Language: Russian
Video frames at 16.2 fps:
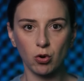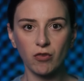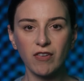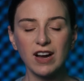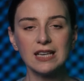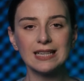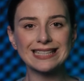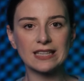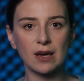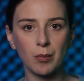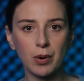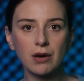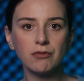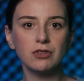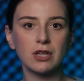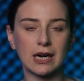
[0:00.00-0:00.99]
буквально
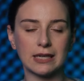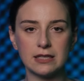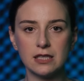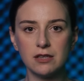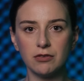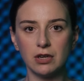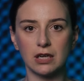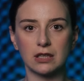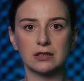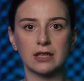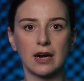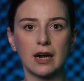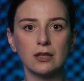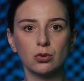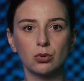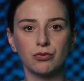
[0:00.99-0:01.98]
забрав нарративы
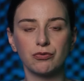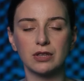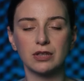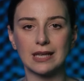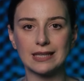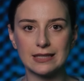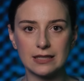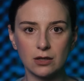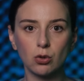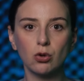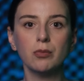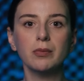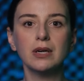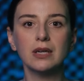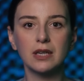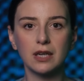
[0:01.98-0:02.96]
электорату
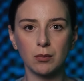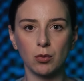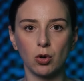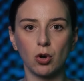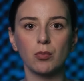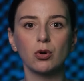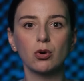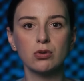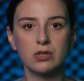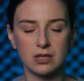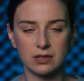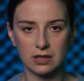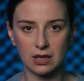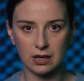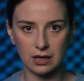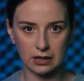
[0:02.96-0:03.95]
финансируемых Кремлем
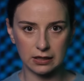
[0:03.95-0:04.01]
грузинских